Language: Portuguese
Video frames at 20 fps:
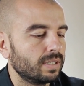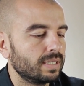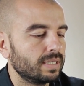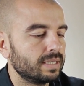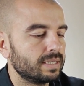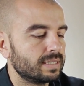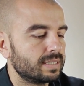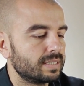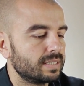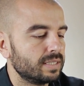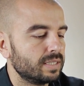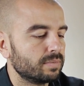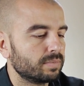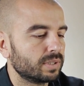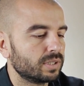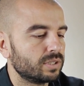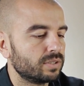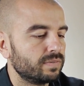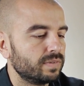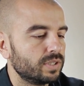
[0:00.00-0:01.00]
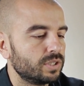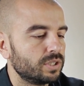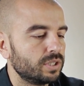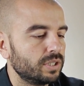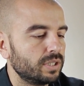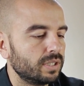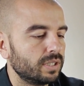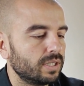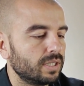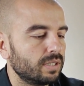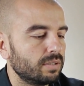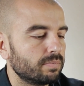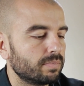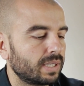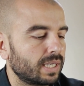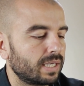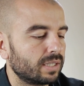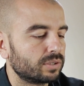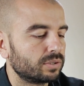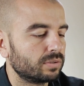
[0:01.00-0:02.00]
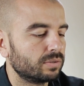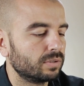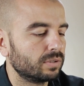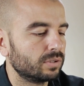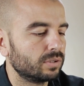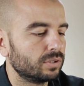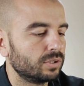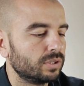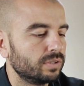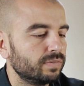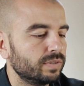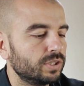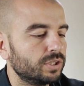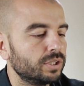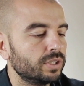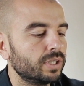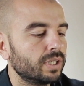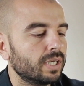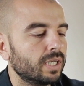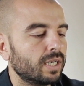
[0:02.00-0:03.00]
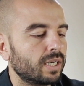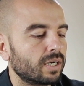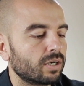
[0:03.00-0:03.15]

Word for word: em cima, dividir, embaixo, dividir.